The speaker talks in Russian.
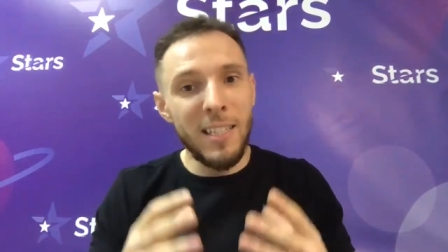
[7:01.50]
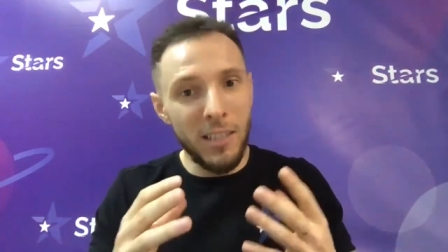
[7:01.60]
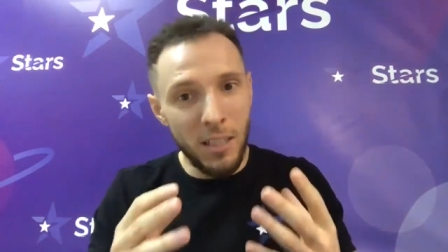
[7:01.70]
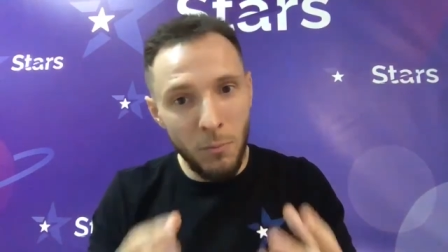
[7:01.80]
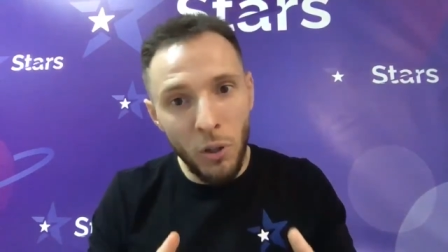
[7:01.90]
ты
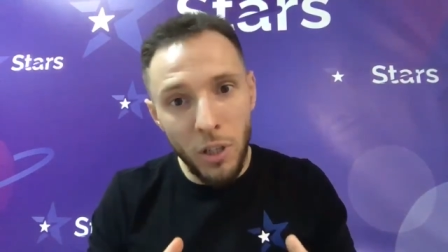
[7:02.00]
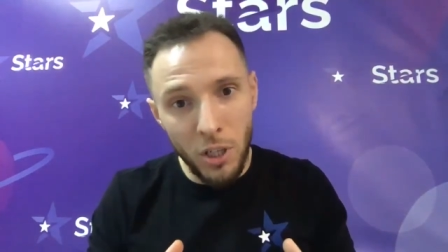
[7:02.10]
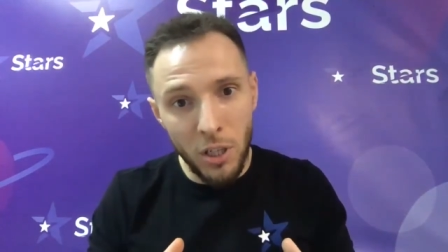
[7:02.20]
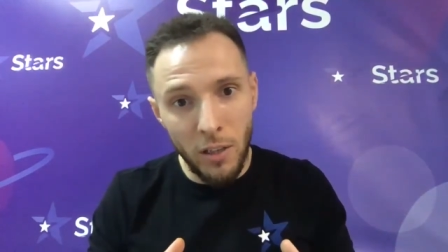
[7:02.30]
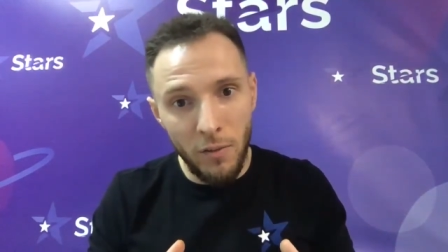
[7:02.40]
смотришь
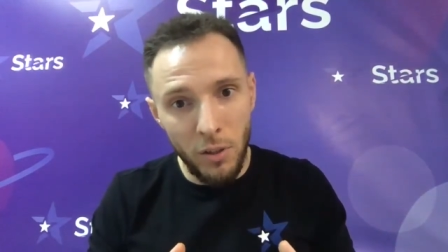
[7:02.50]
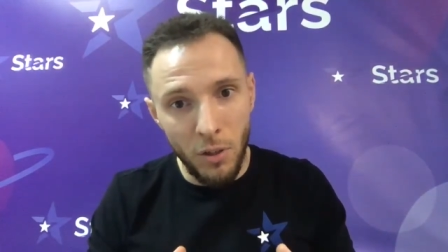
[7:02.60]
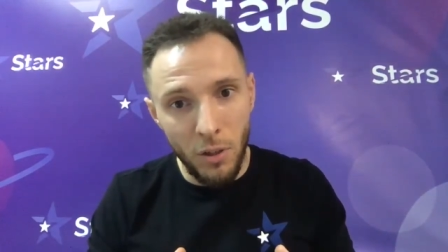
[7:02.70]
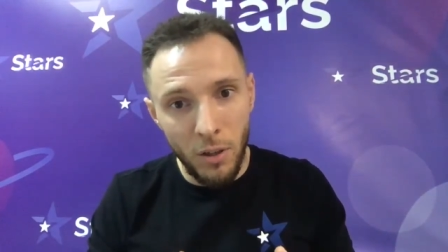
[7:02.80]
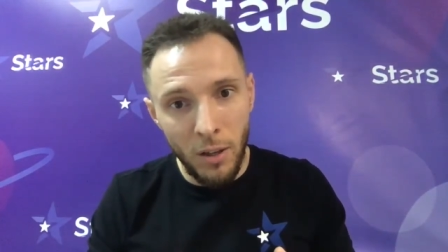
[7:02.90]
это видео,
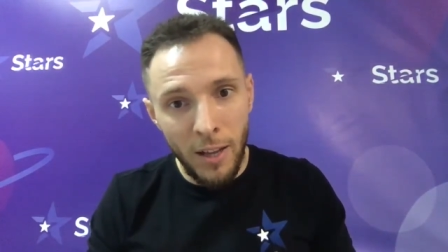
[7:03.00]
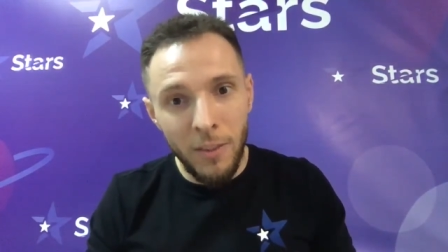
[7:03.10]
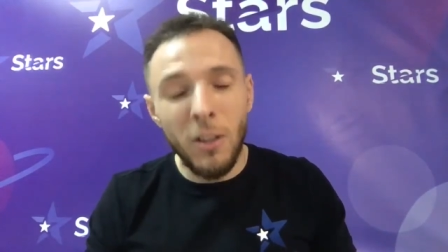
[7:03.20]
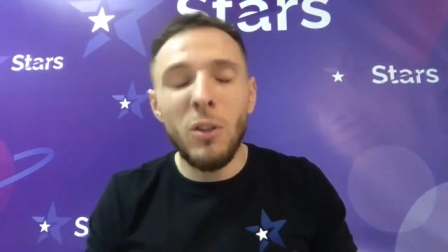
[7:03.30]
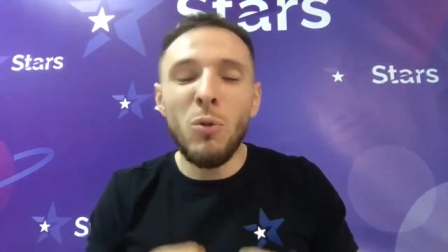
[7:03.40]
то
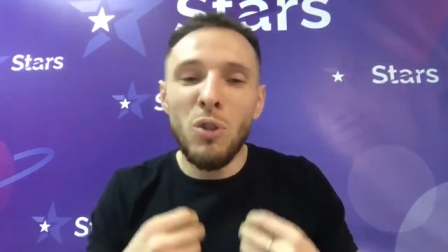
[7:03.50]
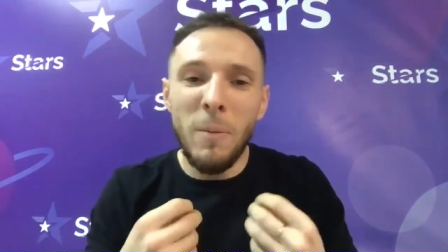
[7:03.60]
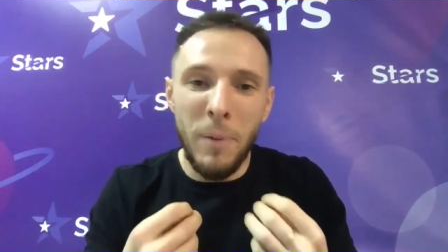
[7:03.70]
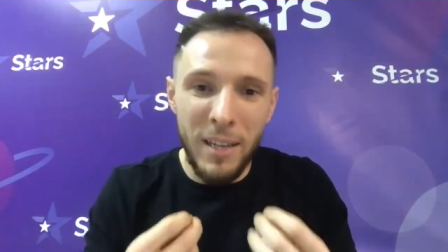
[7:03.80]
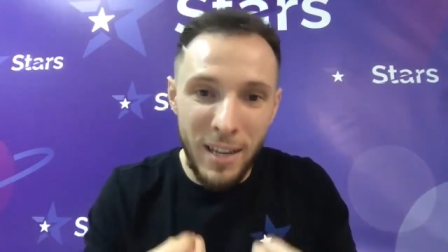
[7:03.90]
ты уже
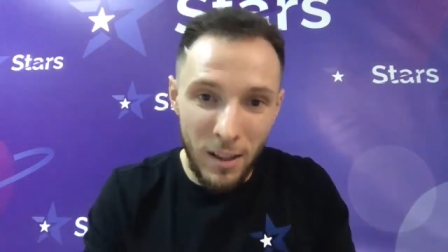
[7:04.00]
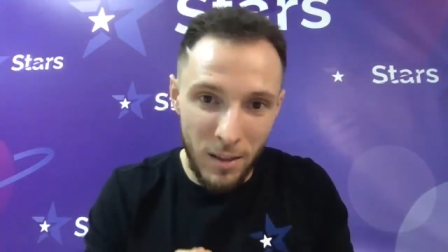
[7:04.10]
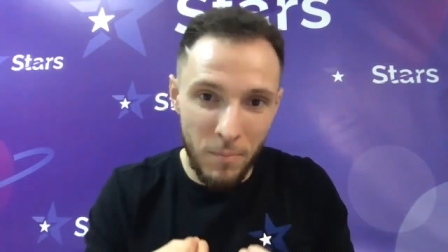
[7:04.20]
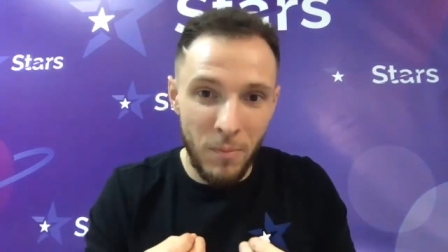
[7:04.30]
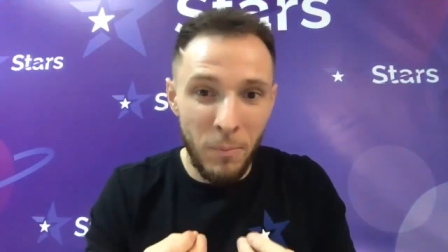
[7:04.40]
принял на,
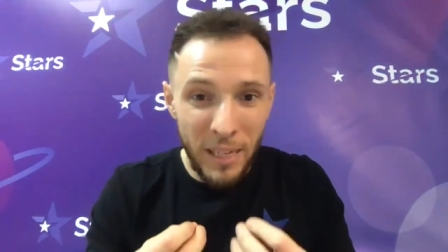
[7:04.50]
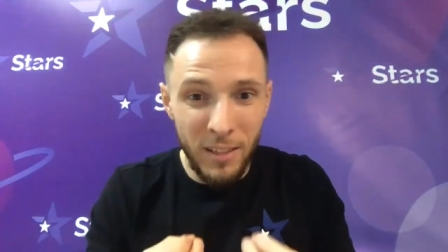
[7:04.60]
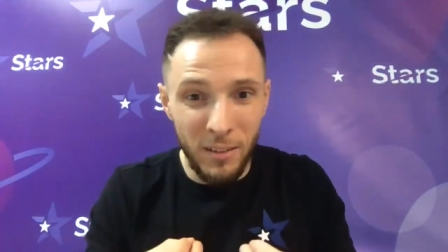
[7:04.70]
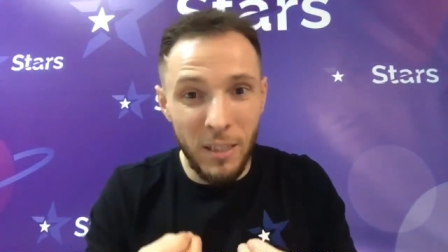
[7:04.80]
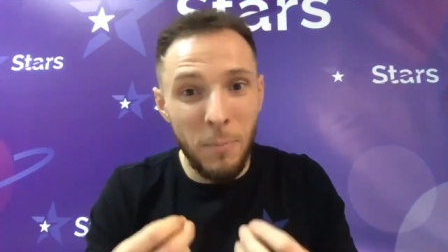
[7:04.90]
принял
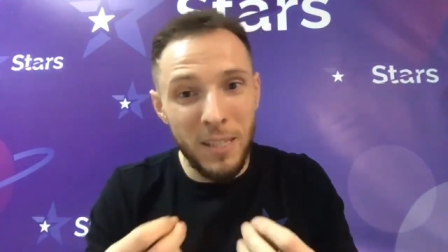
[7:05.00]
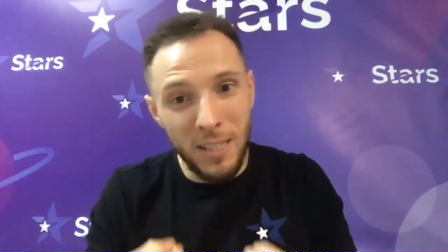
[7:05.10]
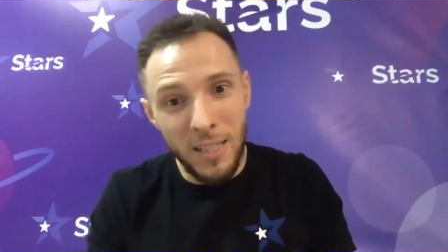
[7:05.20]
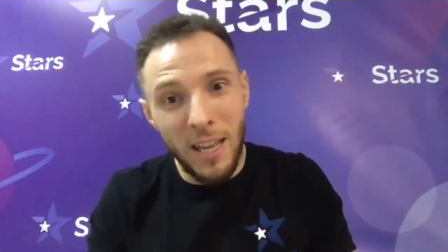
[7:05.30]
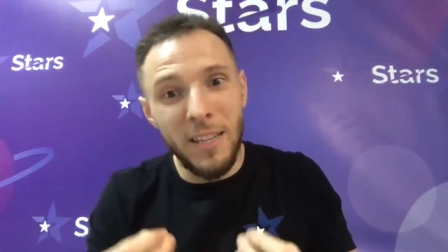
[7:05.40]
на
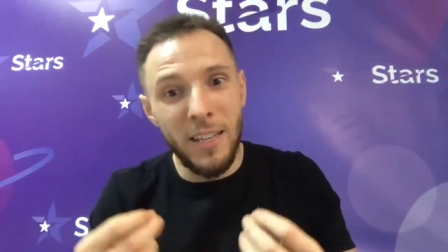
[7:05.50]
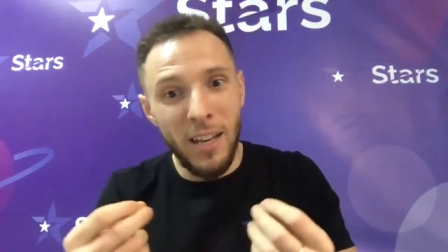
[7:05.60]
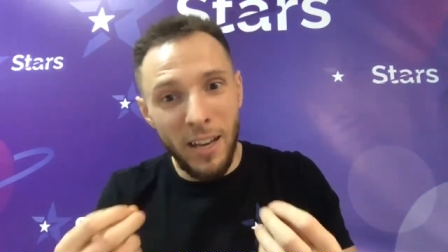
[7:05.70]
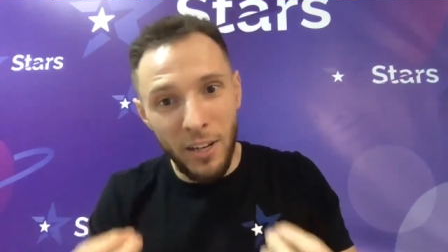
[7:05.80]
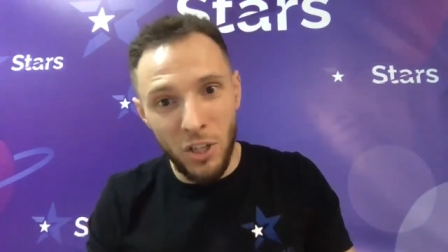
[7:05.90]
подсознании
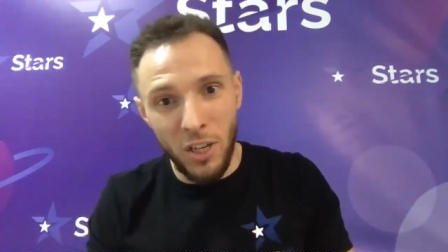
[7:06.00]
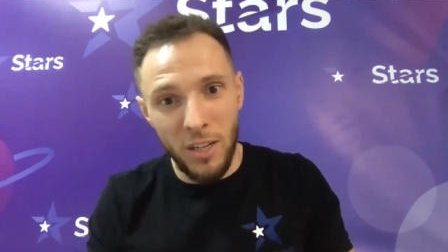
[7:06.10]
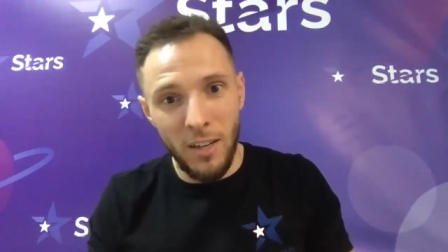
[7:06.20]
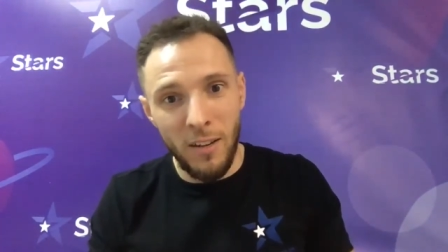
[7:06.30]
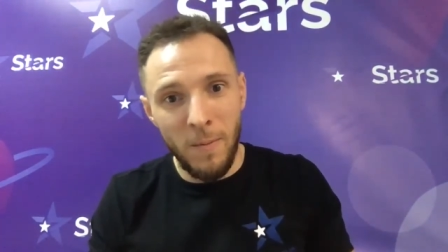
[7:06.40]

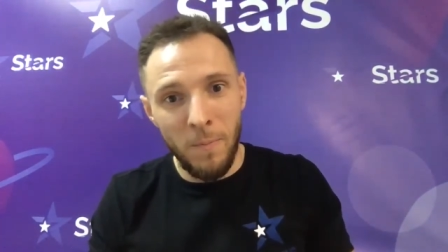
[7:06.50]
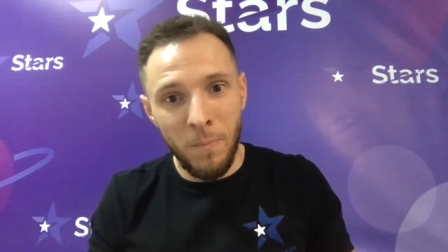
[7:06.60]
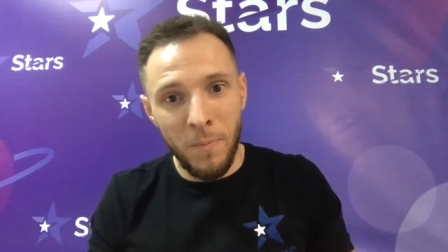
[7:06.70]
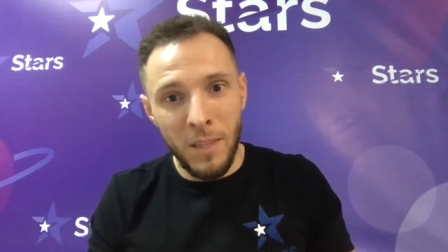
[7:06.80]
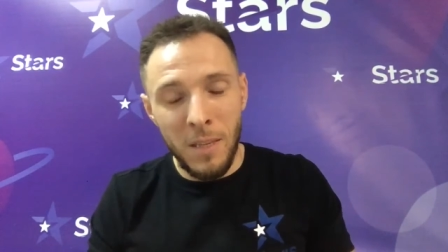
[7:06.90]
решение.
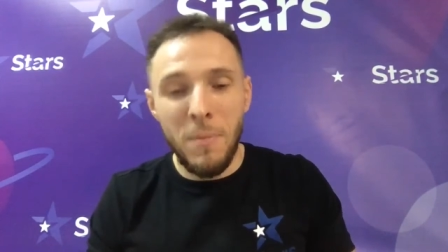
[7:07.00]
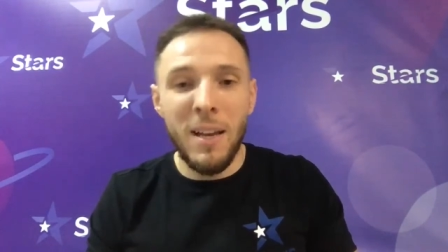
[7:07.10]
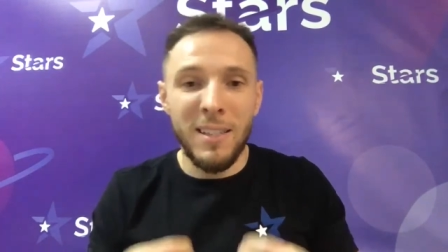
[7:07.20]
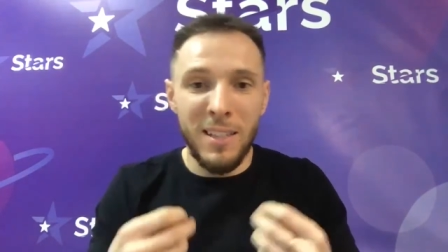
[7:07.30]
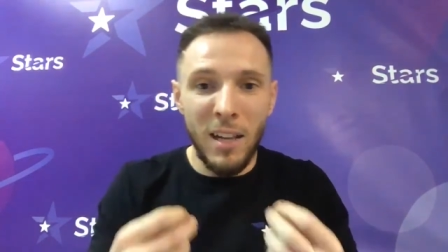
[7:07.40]
Тебе
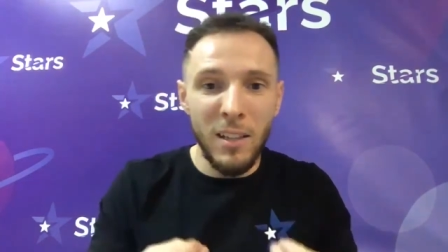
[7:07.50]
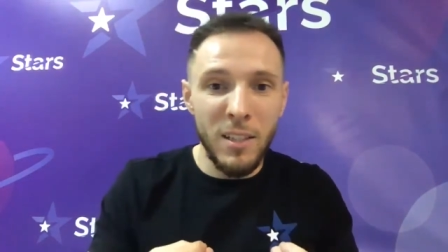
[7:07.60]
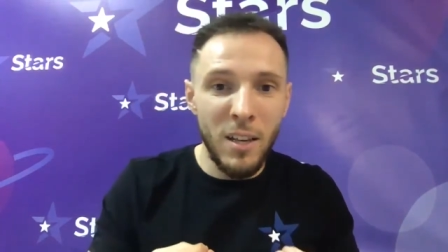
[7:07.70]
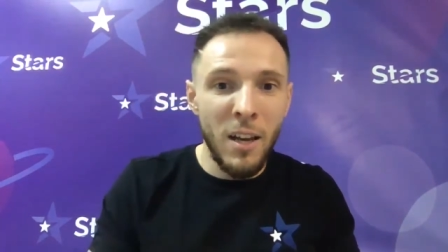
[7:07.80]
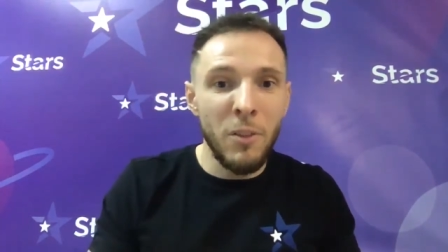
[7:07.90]
осталось
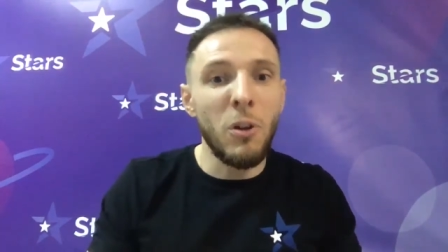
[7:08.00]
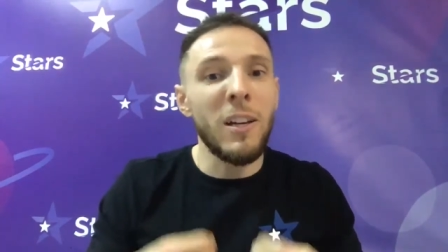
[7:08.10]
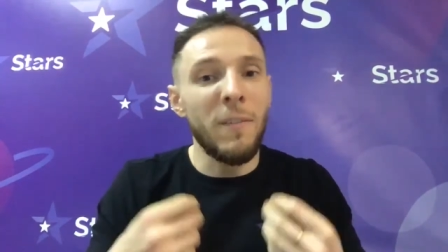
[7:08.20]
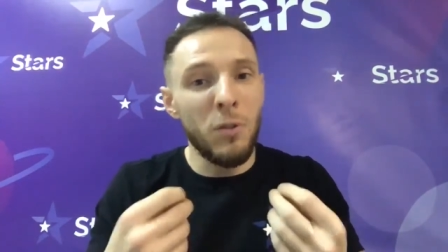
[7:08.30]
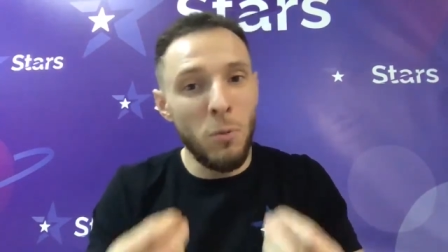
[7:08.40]
только
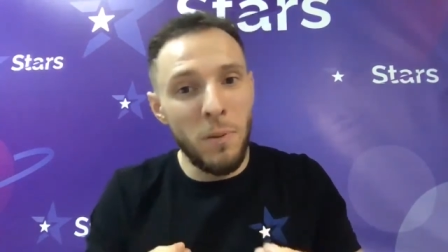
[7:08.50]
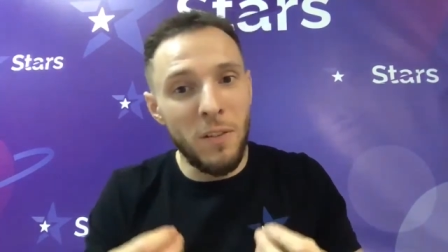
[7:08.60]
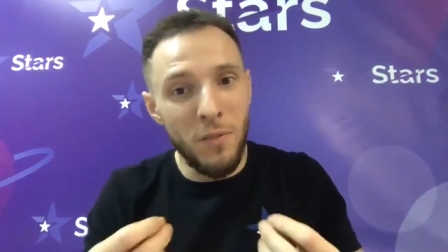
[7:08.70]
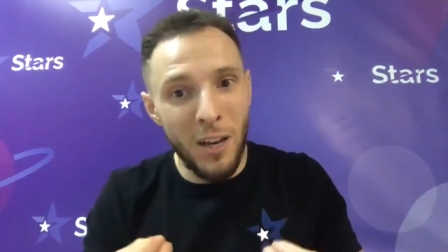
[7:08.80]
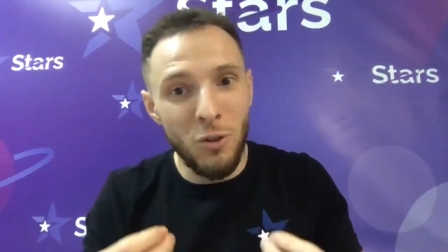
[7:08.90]
вступить в
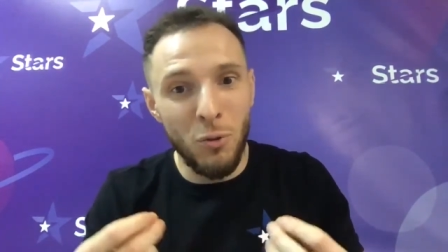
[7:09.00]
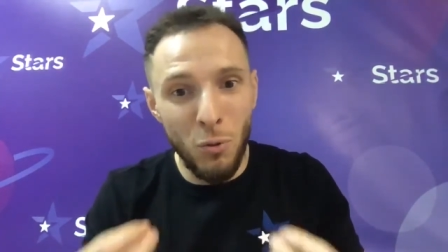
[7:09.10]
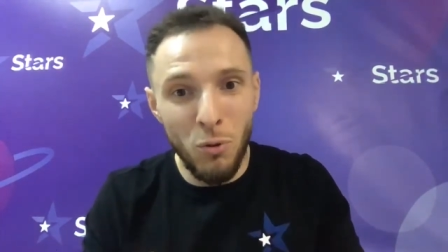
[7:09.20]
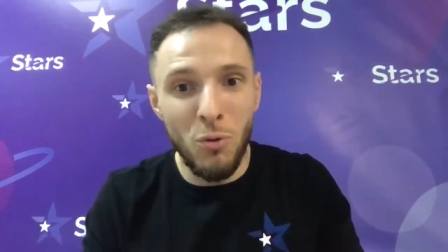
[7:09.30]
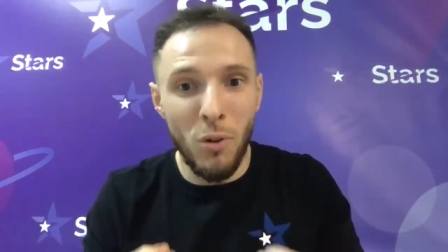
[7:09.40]
нашу
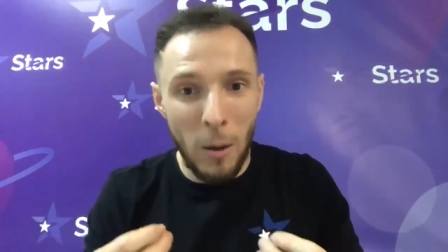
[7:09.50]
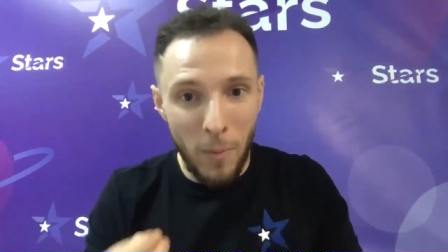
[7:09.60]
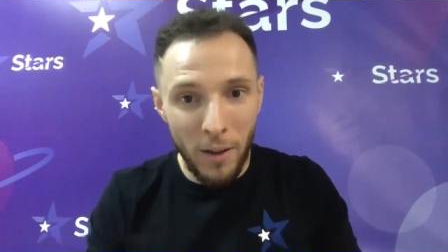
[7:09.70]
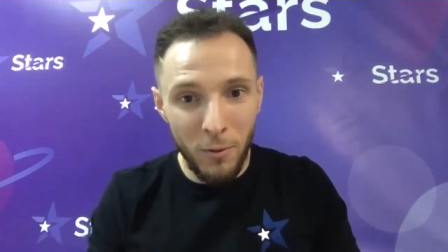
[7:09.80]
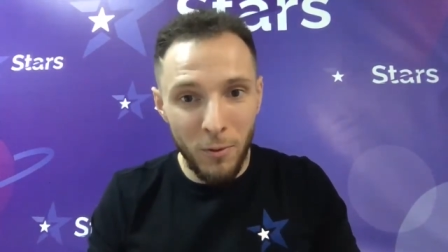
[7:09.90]
дружную
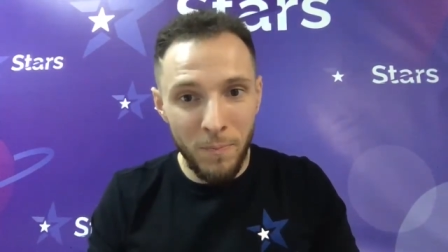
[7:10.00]
команду.